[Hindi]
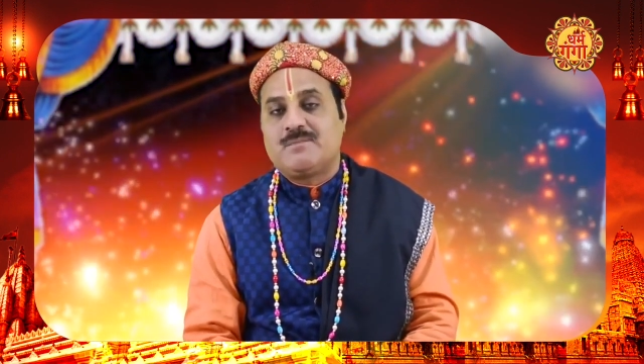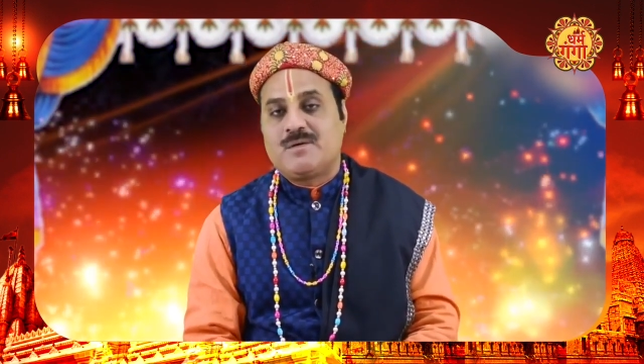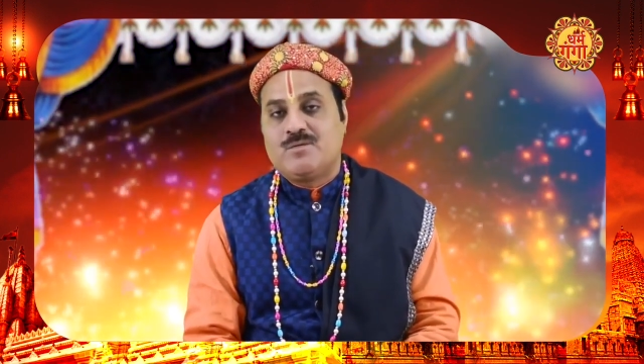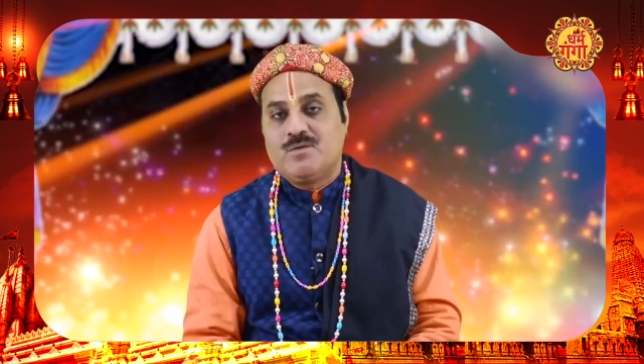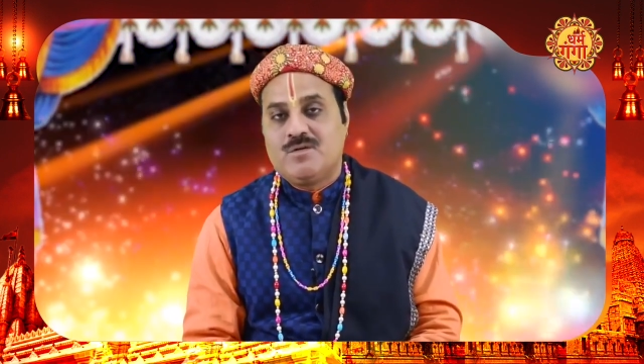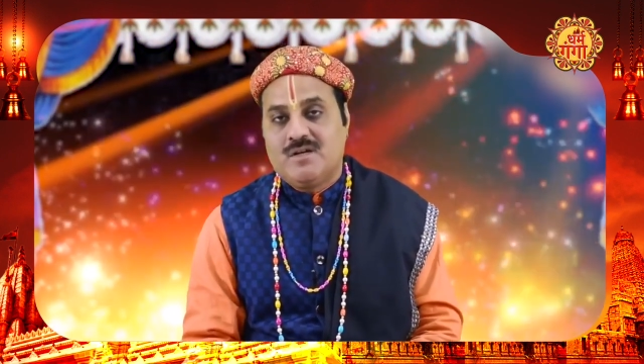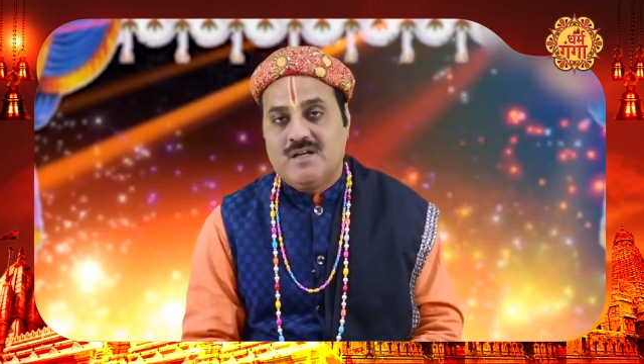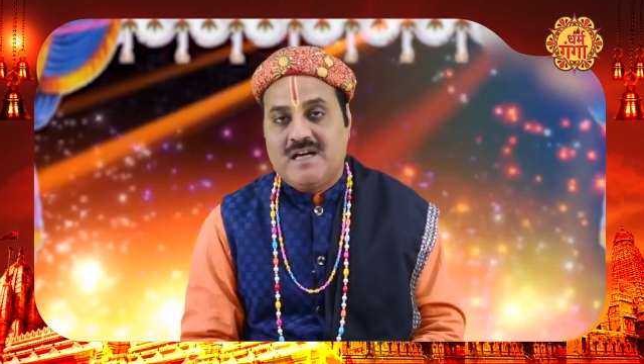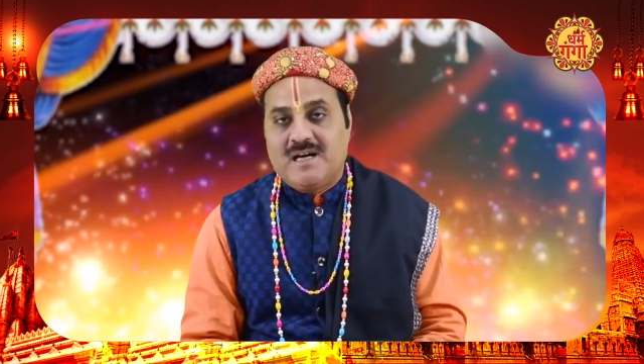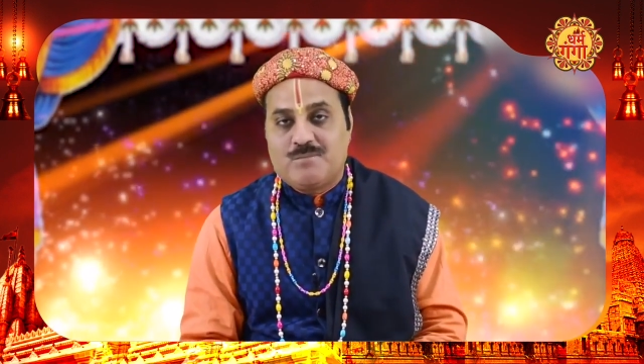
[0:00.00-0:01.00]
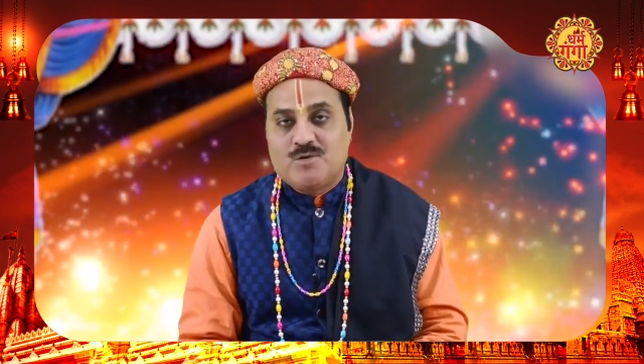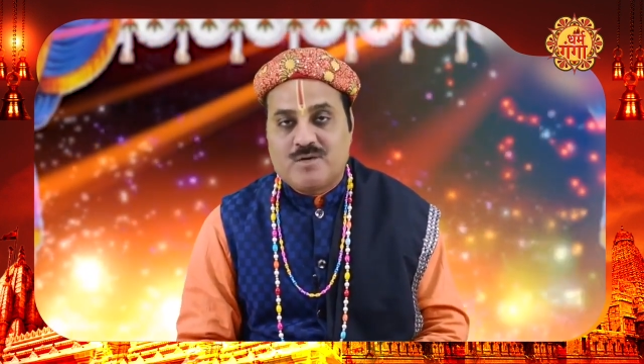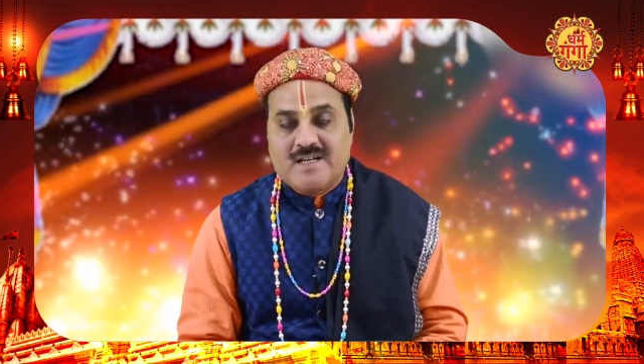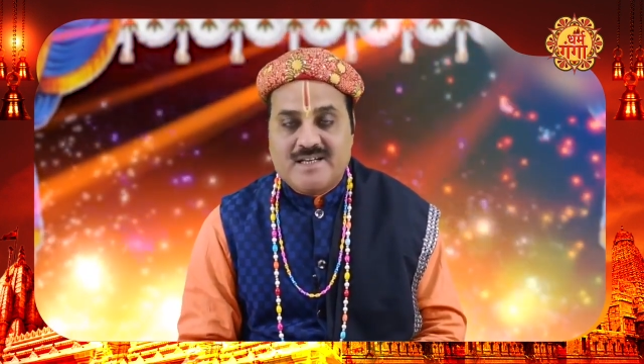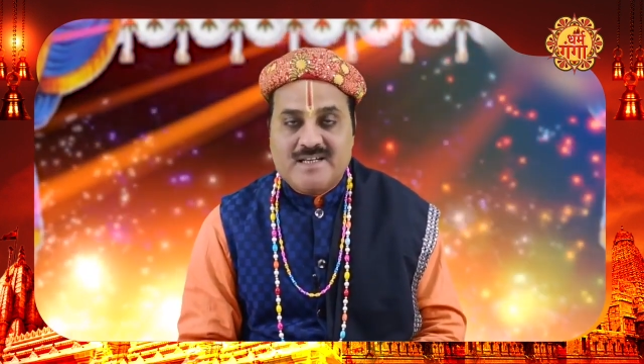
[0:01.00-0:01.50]
कि प्रभु आप जो
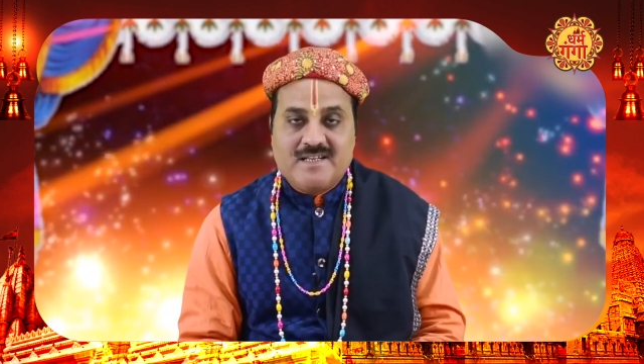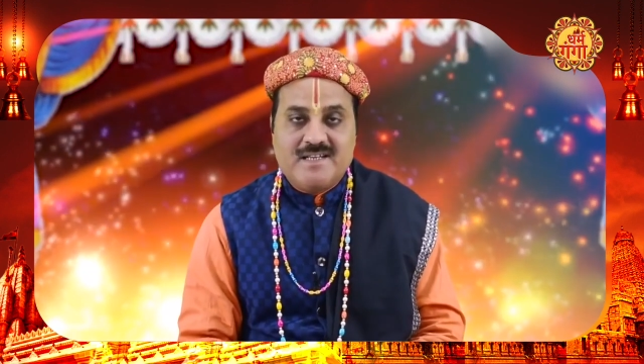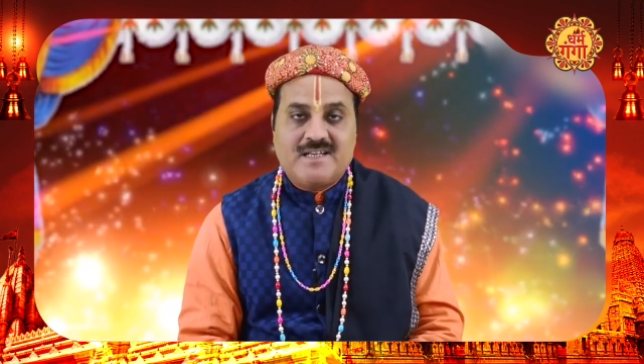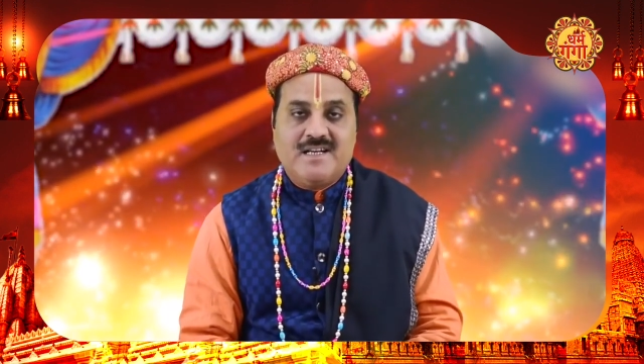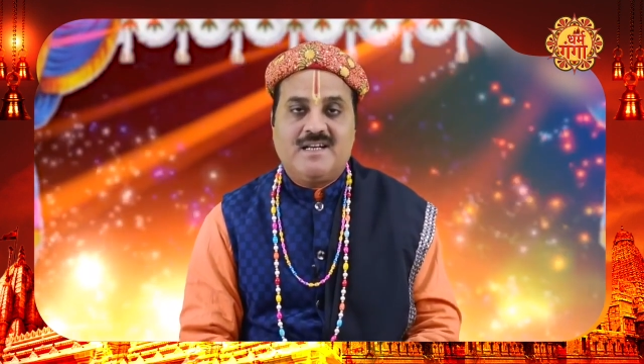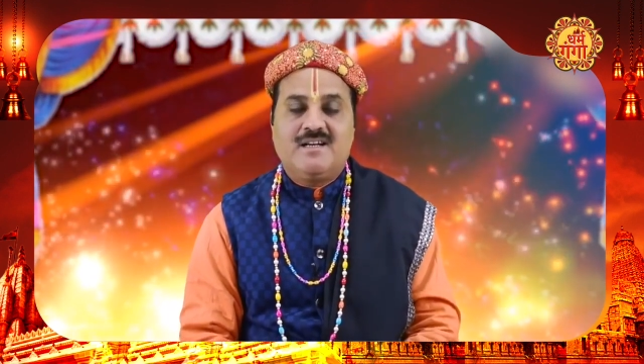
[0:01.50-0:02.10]
कह रहे हैं ठीक है